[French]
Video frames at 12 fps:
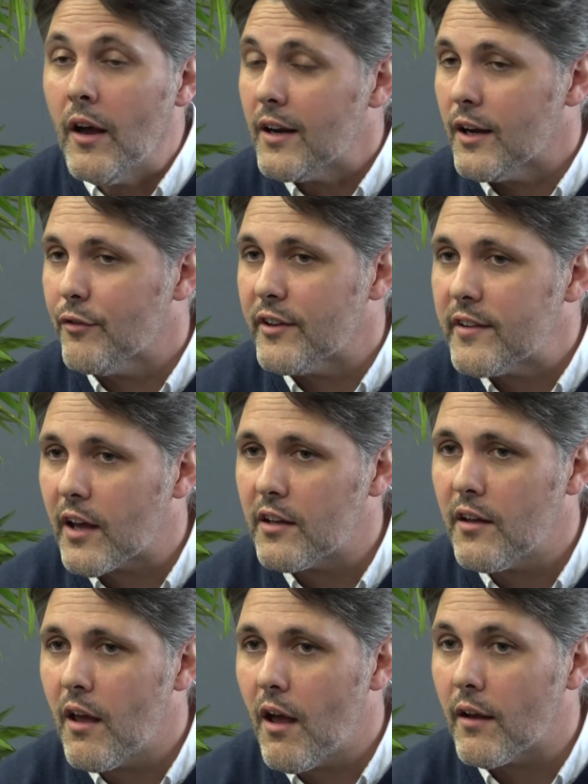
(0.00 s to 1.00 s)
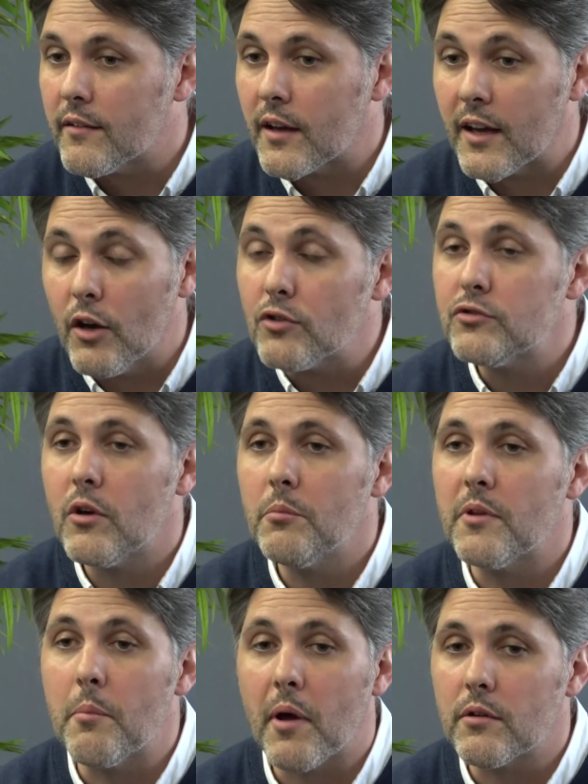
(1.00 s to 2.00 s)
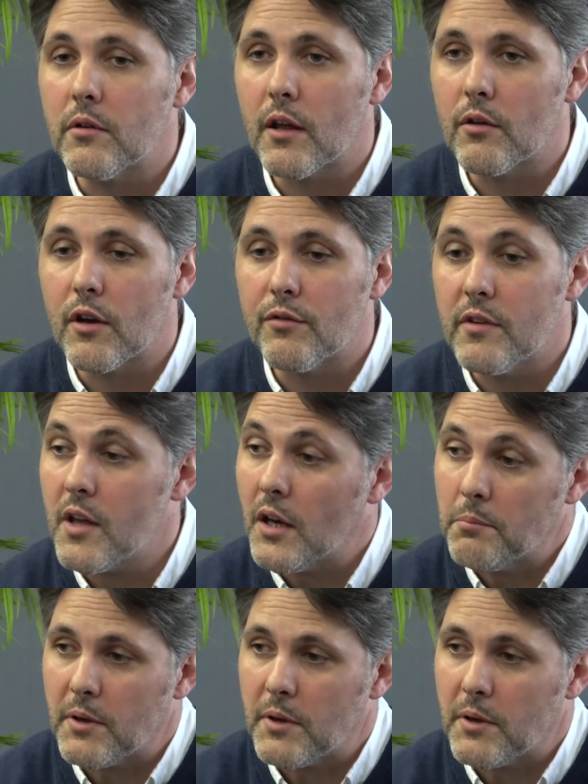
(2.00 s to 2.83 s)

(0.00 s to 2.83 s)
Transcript: les vétérinaires, intégrer l'ensemble des partenaires de la filière,